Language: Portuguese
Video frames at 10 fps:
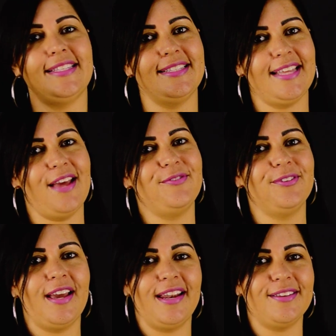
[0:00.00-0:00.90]
se inscreve
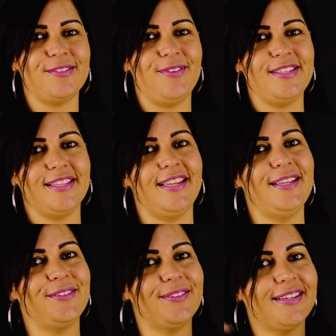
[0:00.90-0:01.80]
no canal se não é
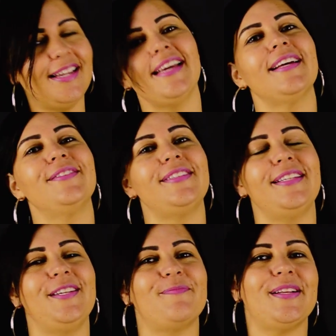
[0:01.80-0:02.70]
inscrito, clica no
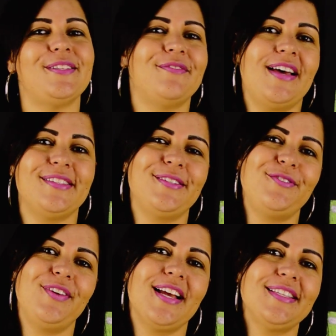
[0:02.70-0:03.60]
sininho para ativar as
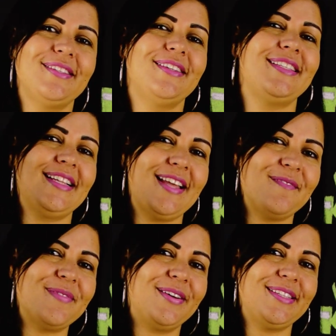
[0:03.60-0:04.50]
notificações e até
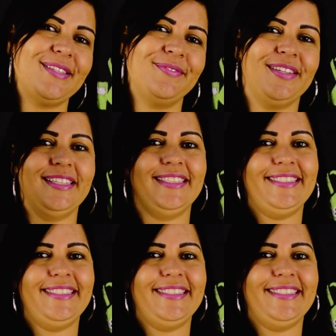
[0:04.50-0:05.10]
a próxima!